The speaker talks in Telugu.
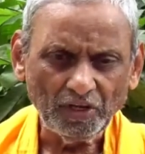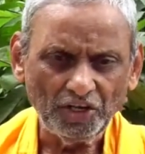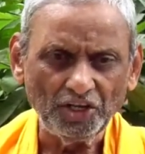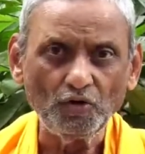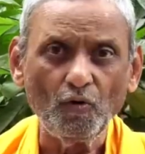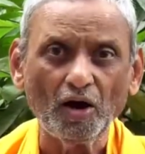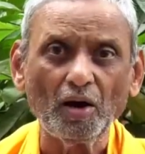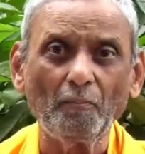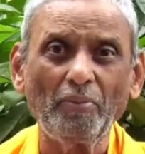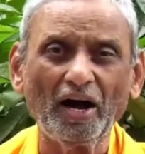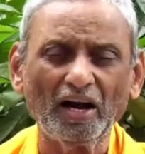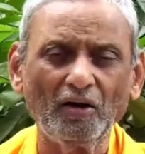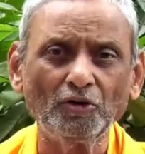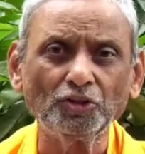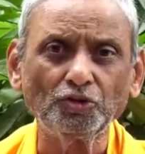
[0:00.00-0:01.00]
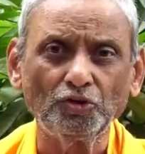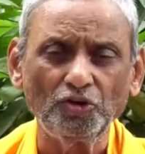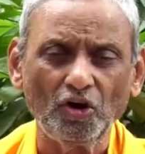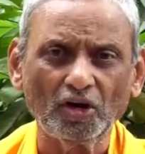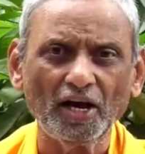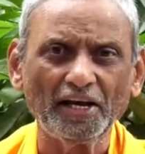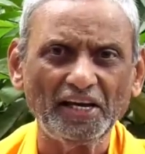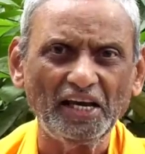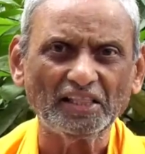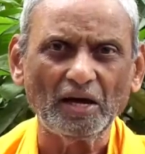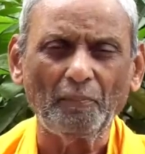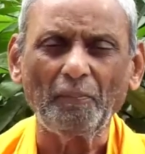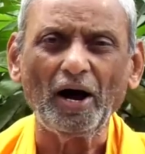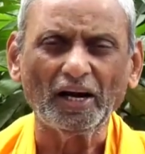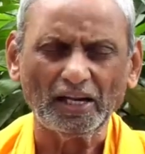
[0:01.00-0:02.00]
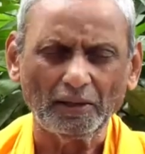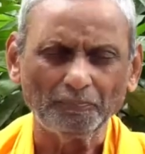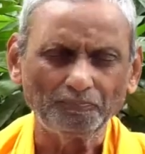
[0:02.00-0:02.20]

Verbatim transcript: ఇది ఒక భగవంతుని యొక్క గీత పాట